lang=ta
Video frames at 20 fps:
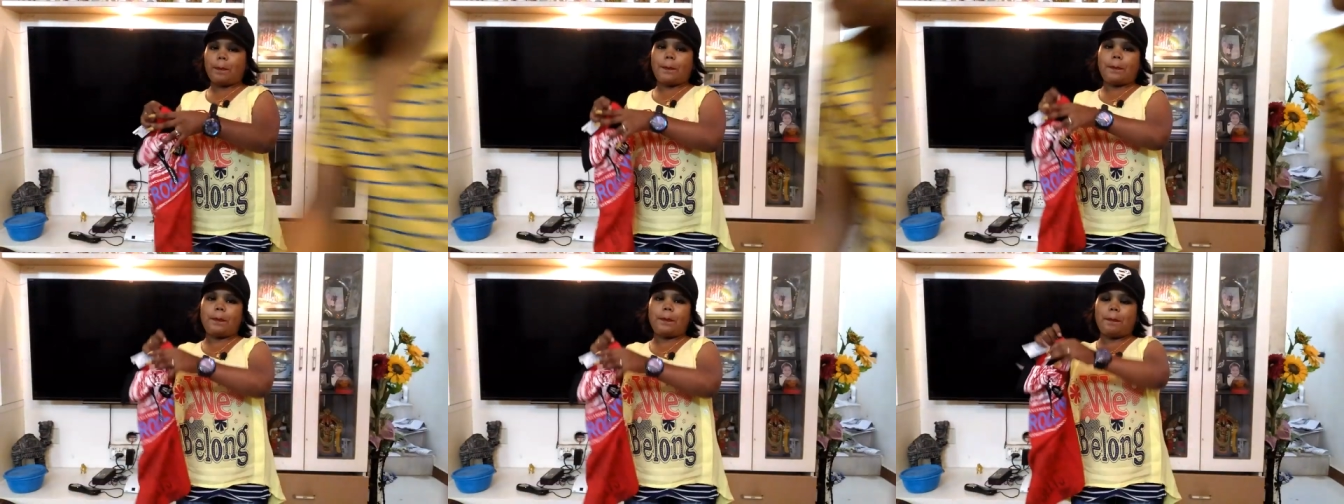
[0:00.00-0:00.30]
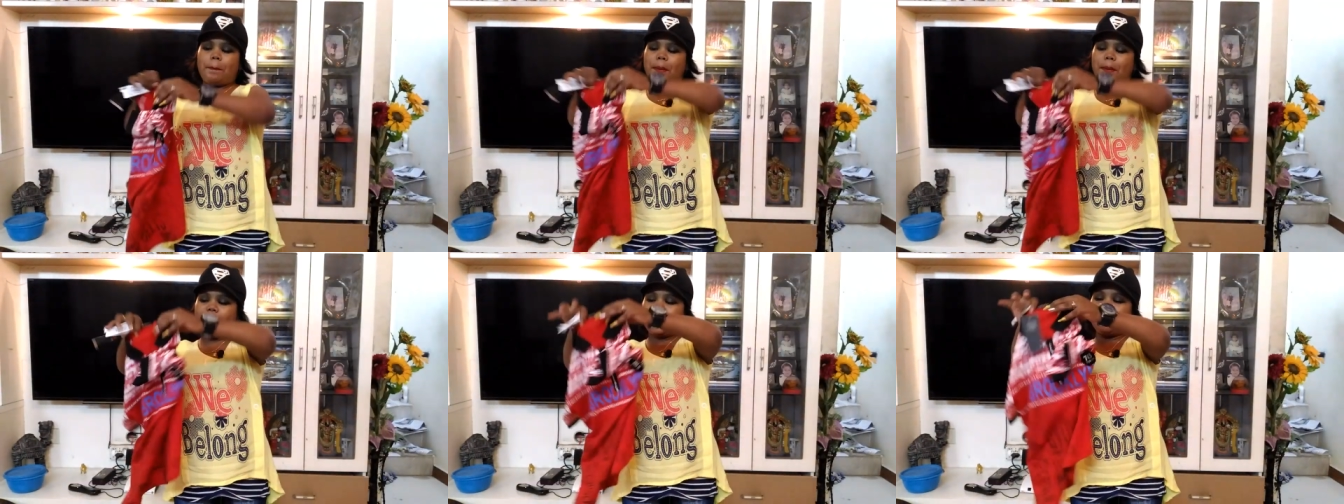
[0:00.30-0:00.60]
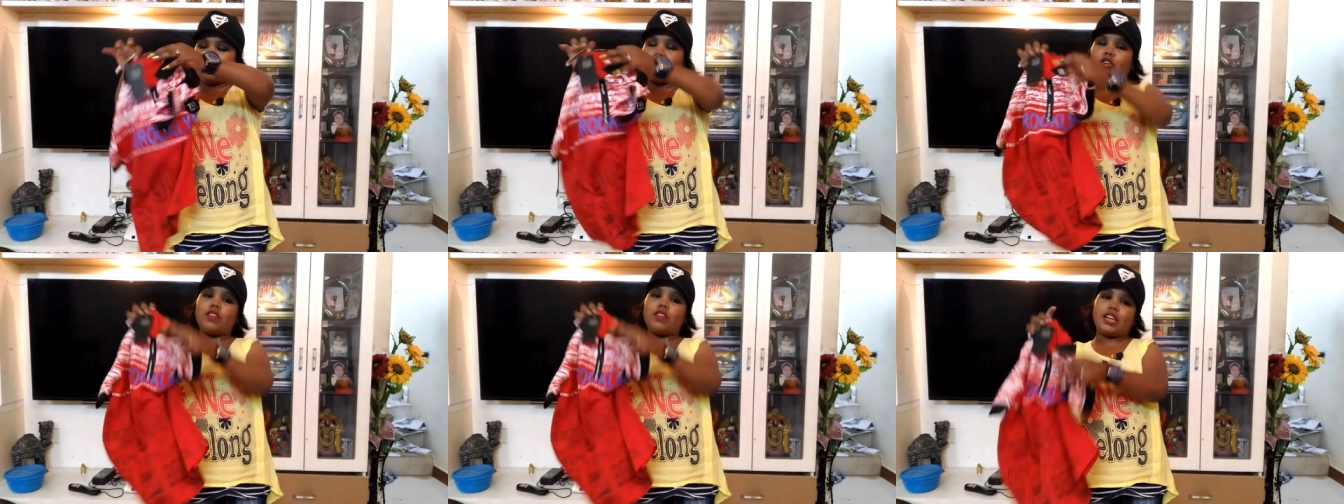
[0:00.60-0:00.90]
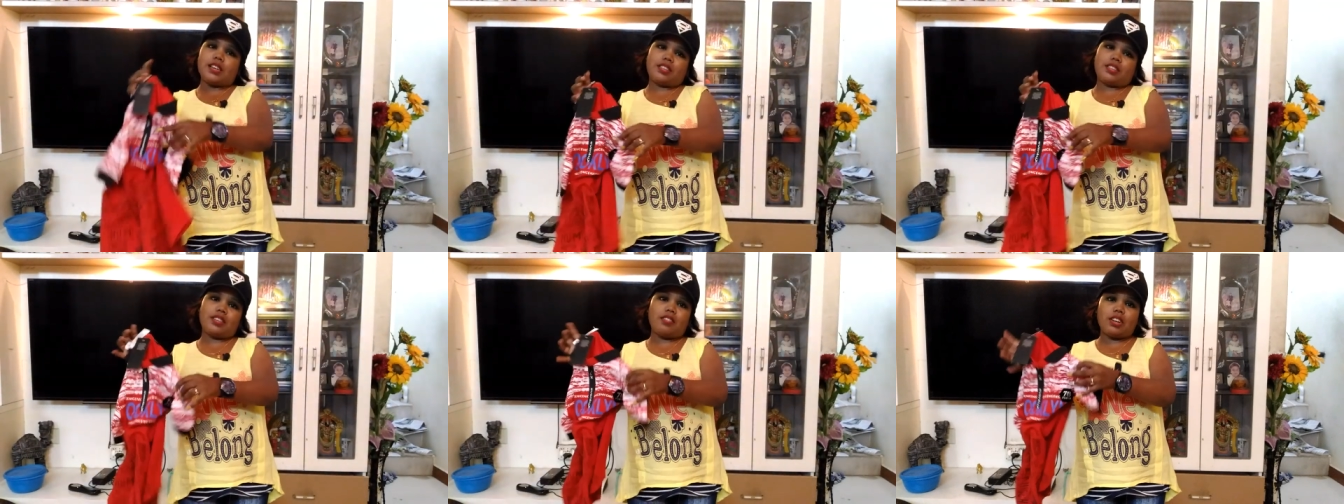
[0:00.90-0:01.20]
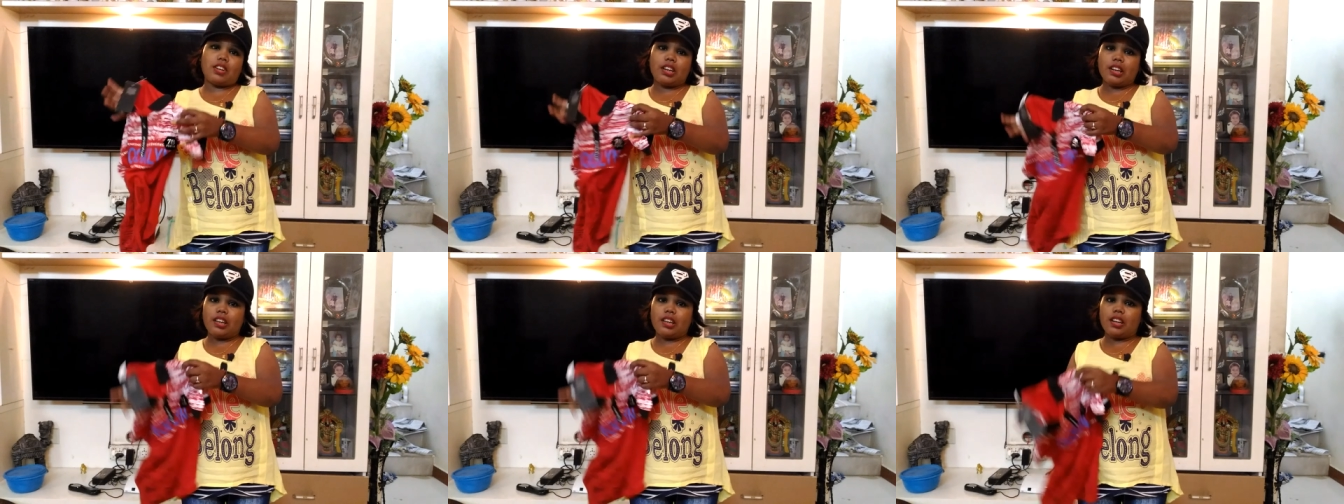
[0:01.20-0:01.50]
பதிமூணு வயசு
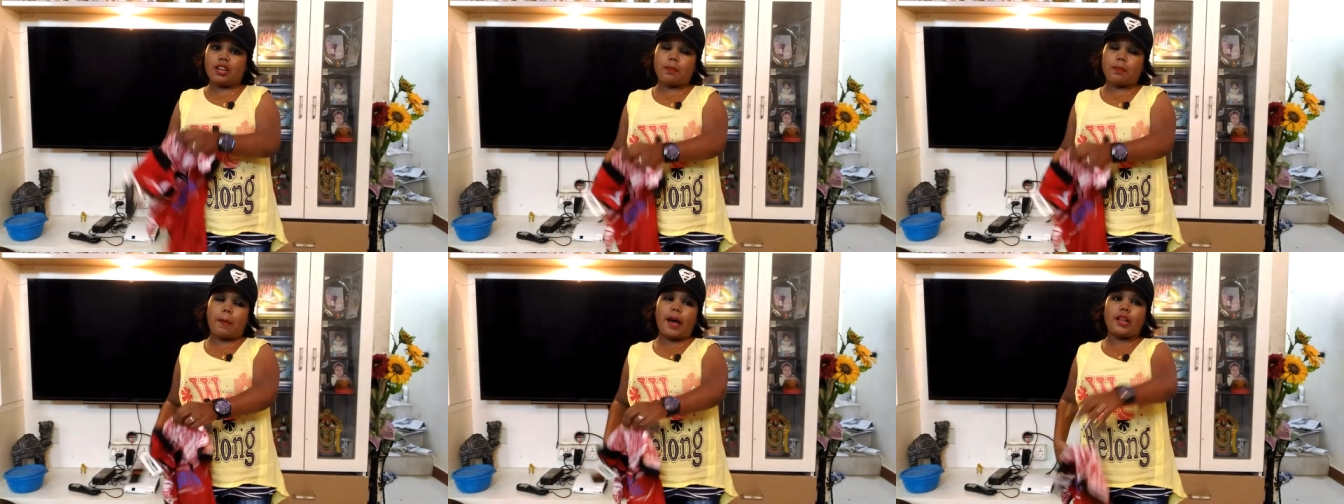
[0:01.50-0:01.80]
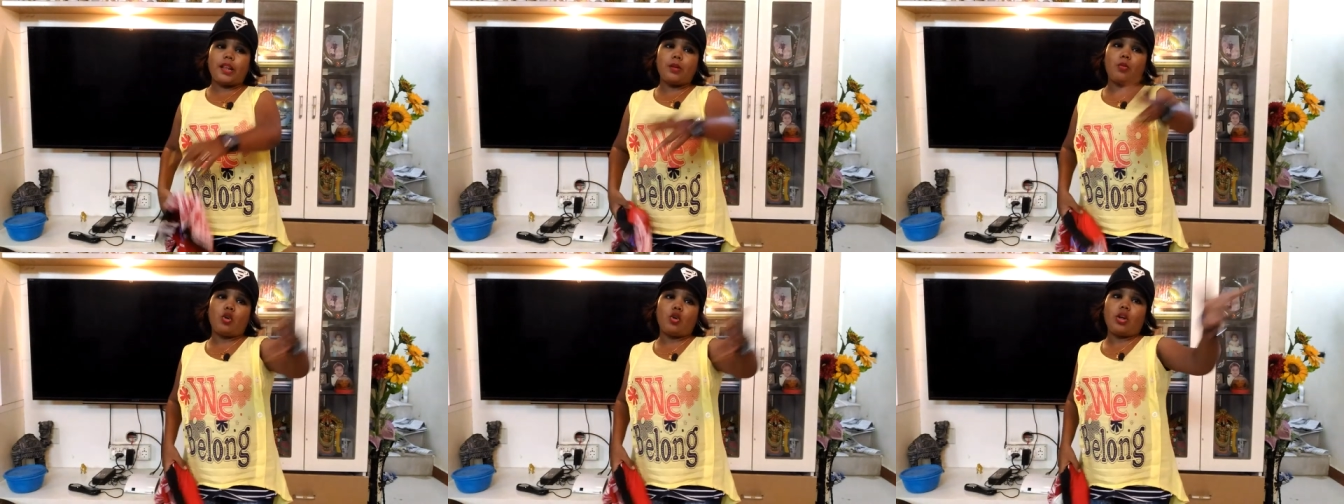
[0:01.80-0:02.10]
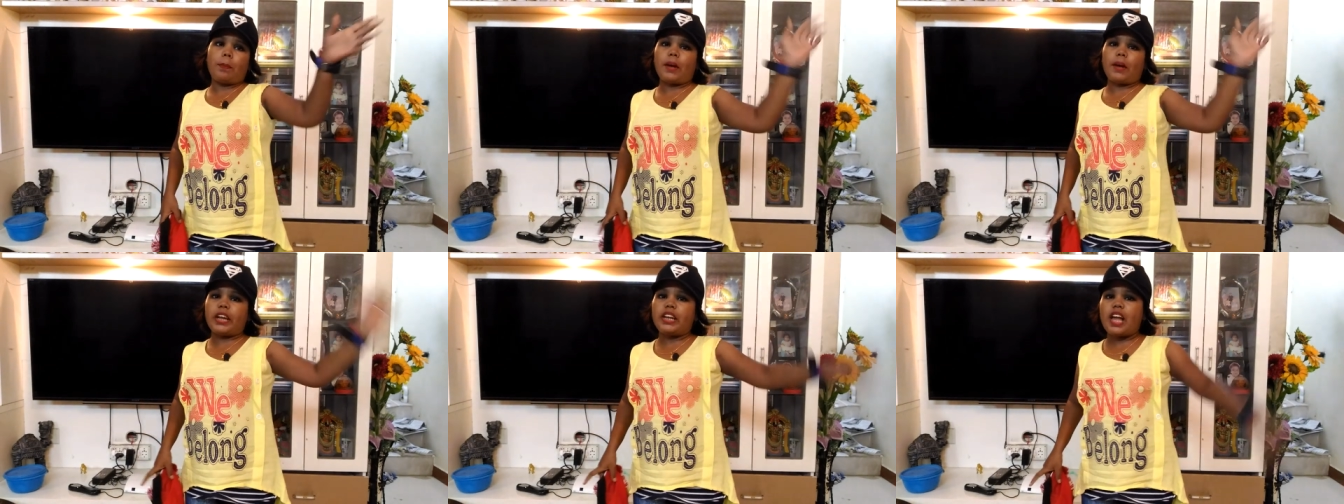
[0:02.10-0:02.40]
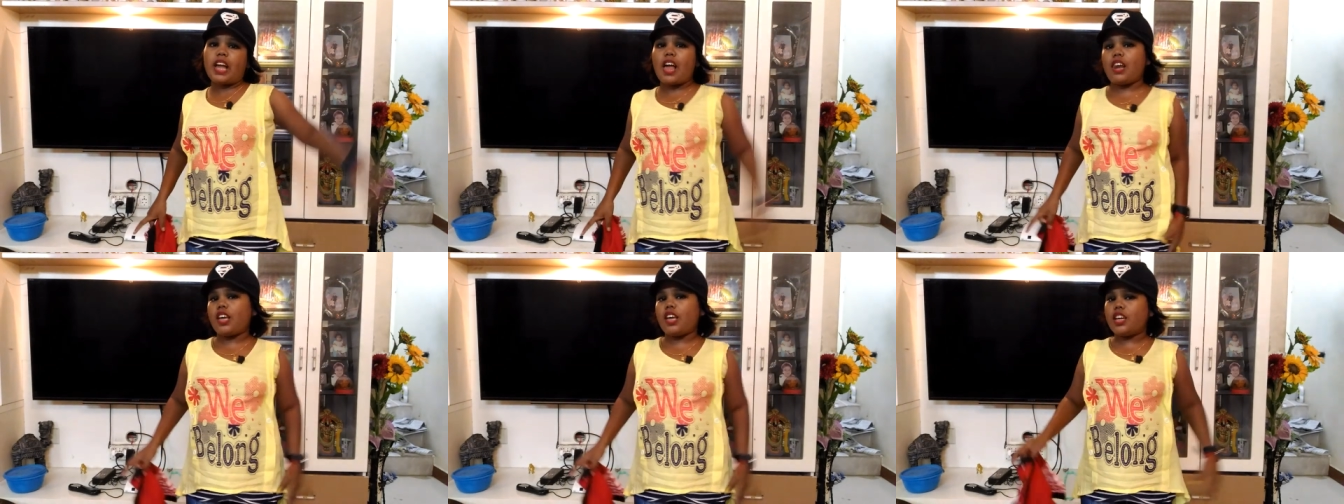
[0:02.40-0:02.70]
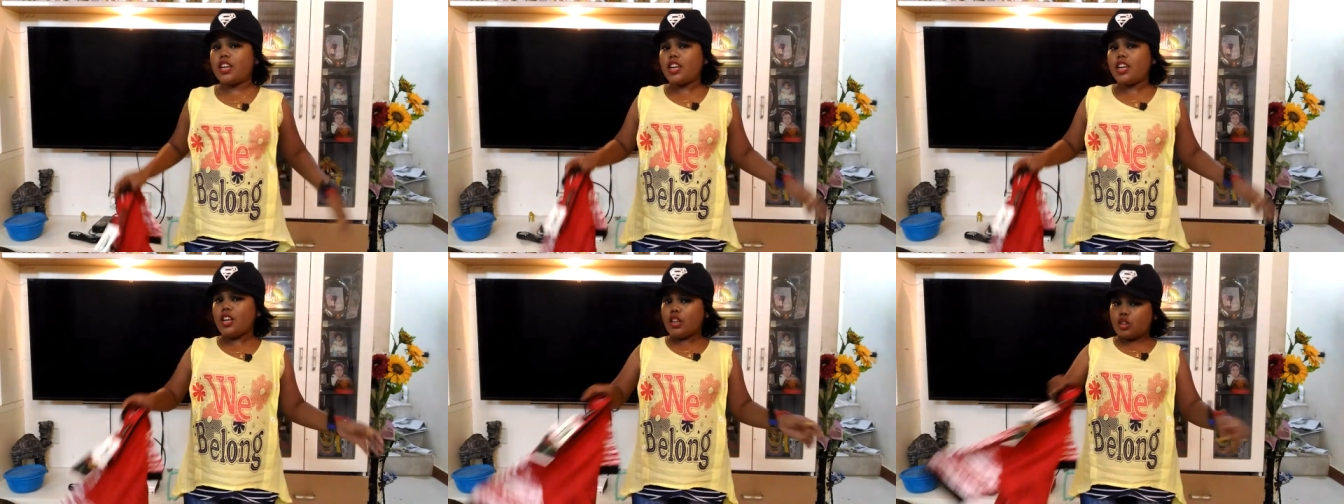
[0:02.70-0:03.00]
இவனுங்களுக்கு பதிமூணு பதினாலு
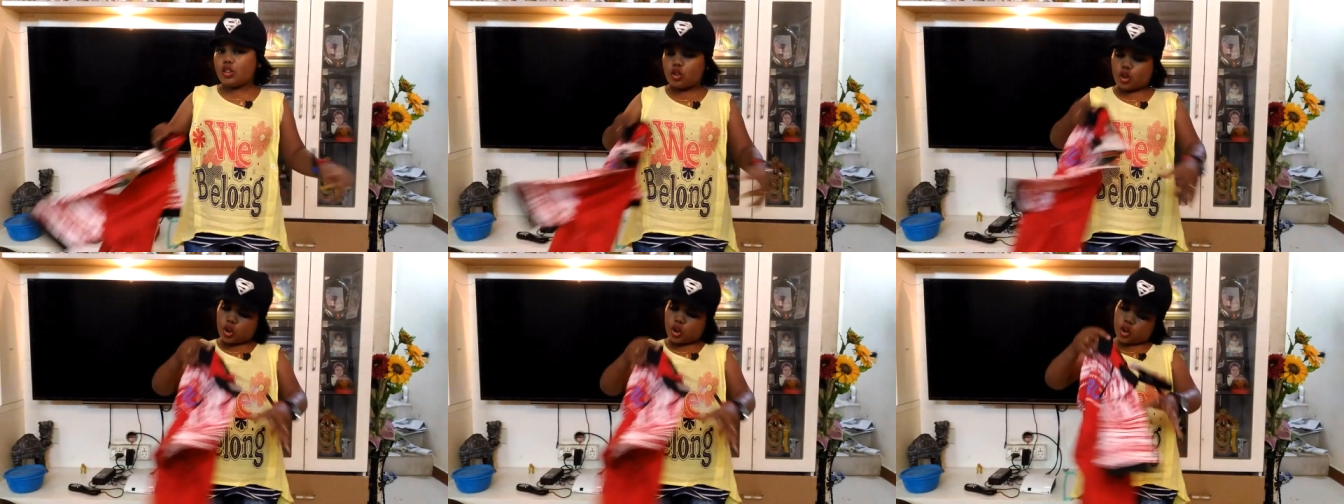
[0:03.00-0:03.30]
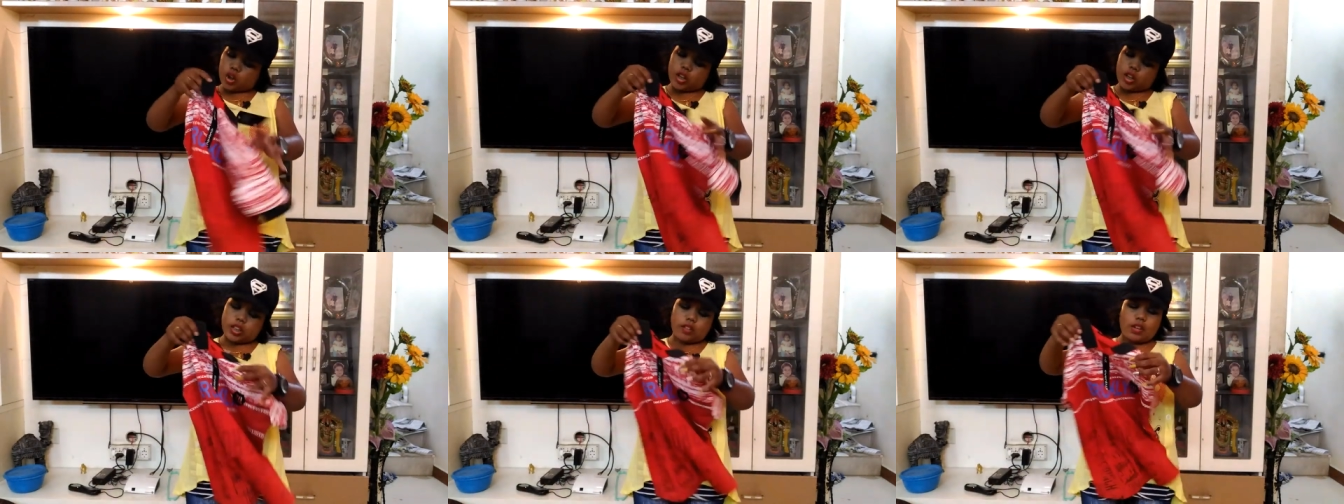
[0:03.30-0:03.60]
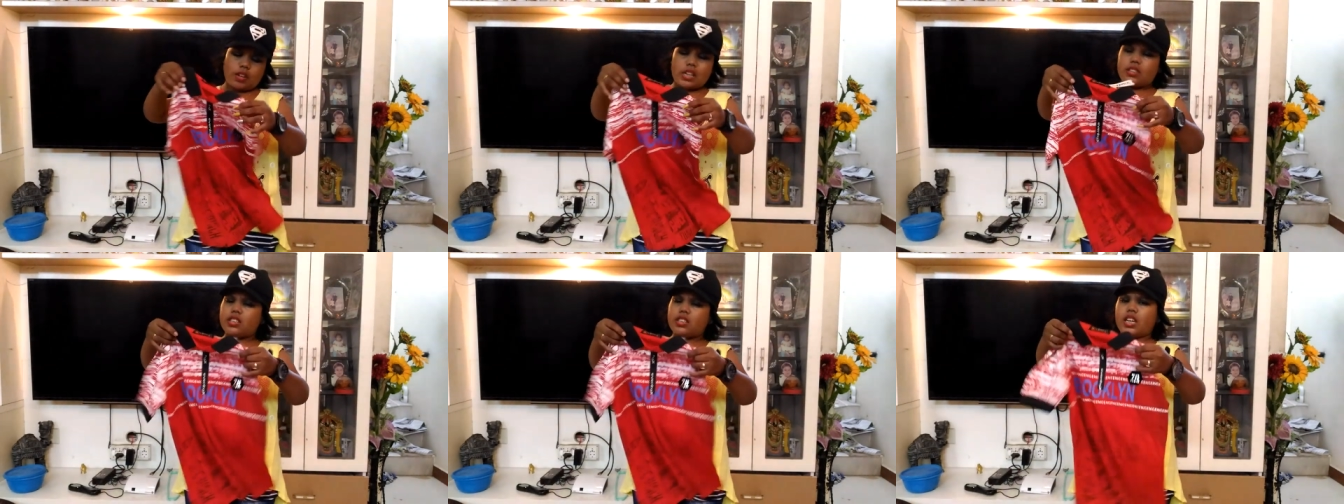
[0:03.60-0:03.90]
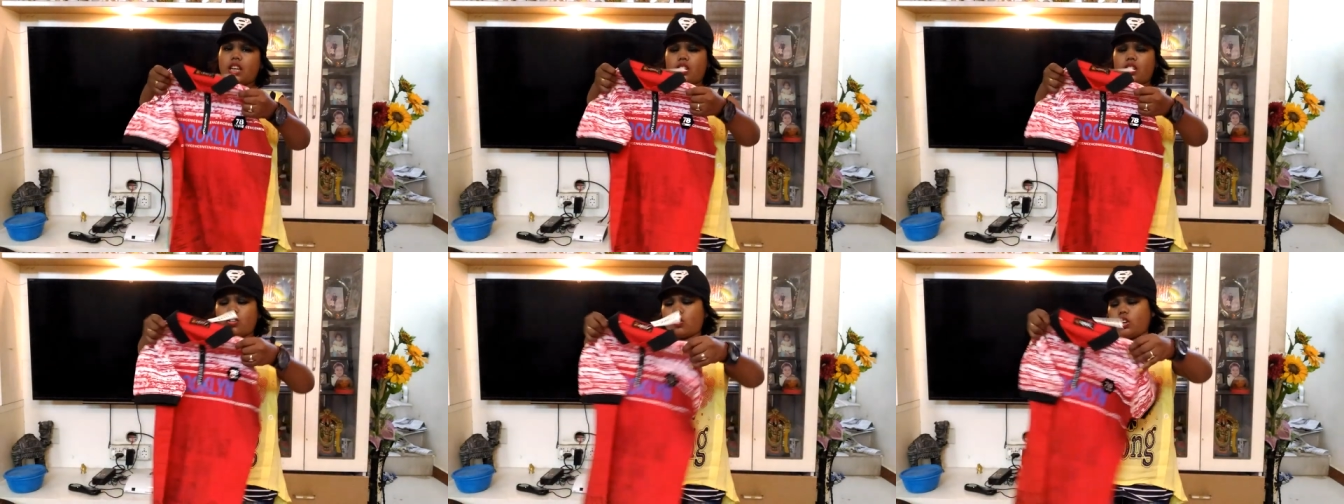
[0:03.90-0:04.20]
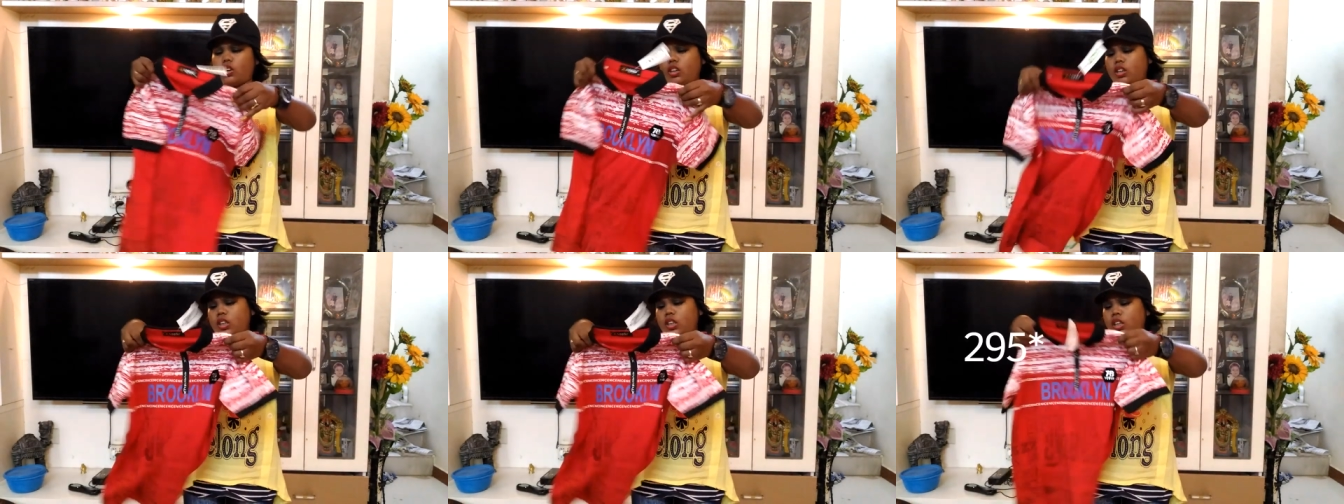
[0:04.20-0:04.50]
ஸோ அந்த வயசுக்கு ஏற்றவங்களுக்கு நீங்கள்